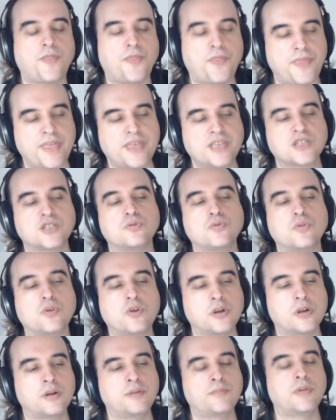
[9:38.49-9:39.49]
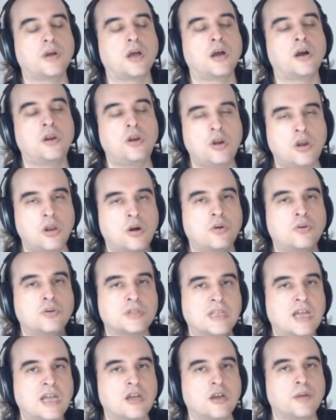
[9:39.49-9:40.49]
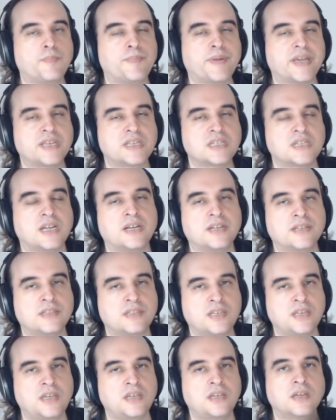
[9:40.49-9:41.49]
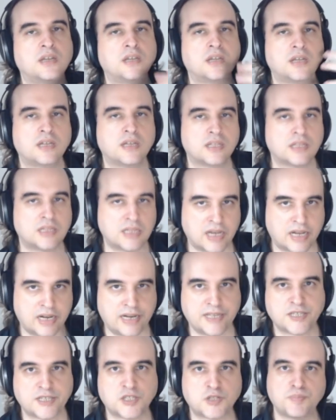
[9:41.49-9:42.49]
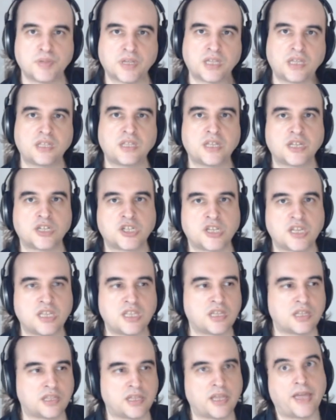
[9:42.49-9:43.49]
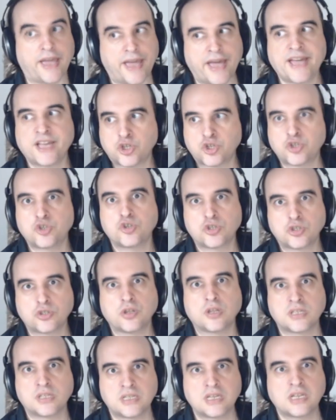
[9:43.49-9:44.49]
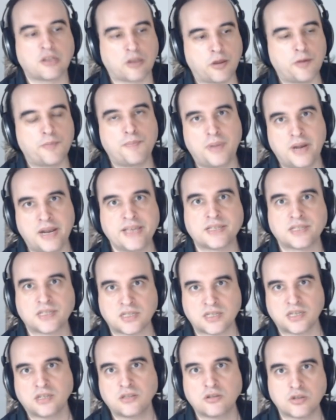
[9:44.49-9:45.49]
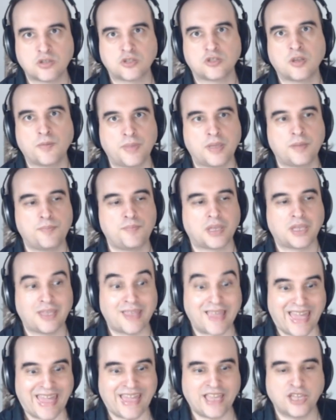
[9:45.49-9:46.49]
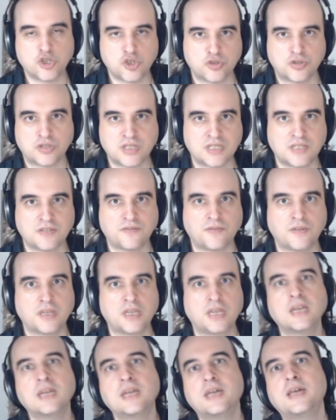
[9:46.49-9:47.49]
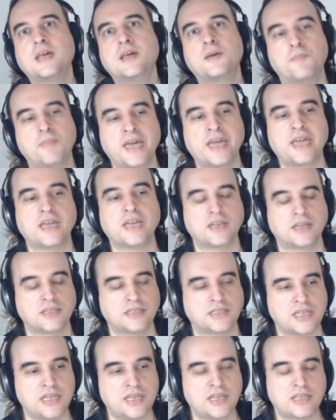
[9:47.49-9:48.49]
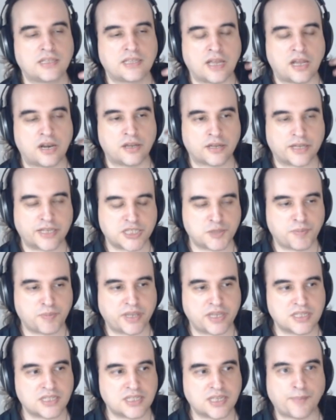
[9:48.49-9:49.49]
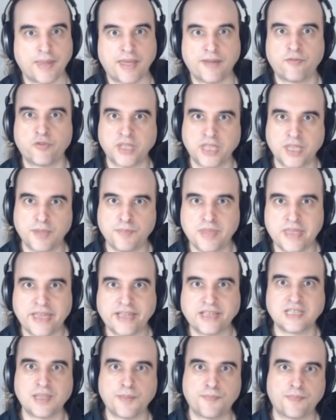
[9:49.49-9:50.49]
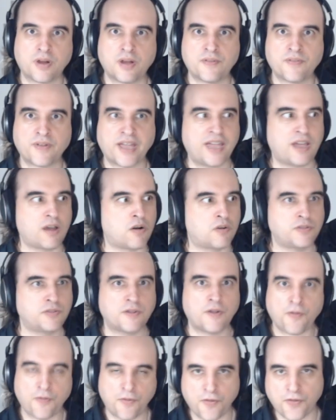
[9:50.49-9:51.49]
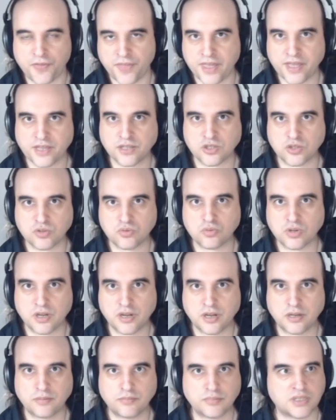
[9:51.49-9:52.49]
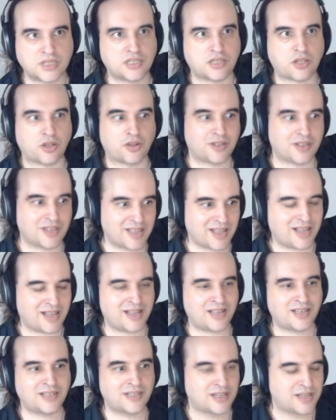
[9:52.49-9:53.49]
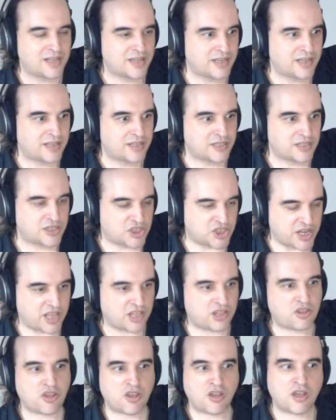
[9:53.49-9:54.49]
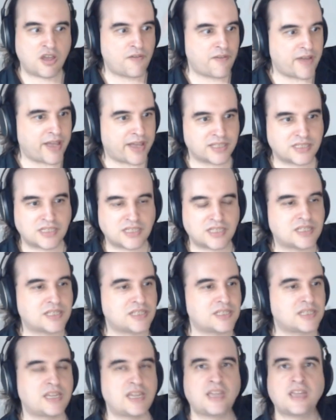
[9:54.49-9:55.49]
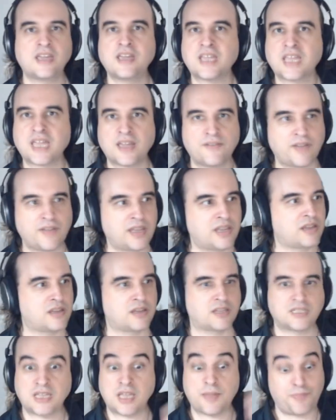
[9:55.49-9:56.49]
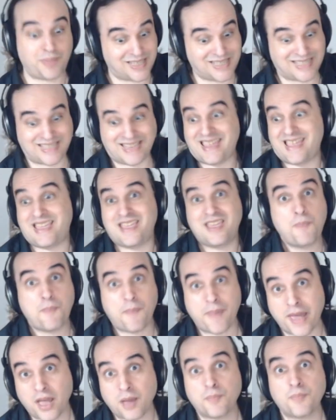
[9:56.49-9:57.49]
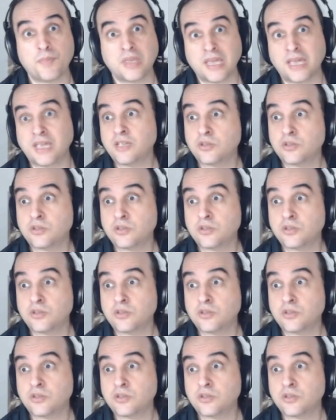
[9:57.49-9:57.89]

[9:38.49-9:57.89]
Things to Come a longtemps représenté dans l'esprit des gens qui étaient à juste titre blessés de ce mépris injustifié, ben, tu sais, dans leur esprit, ils se disaient, ben, voyez bien que c'est pas vrai, on a Things to Come, c'est un grand chef-d'œuvre artistique avec, tu sais, puis c'est hyper bien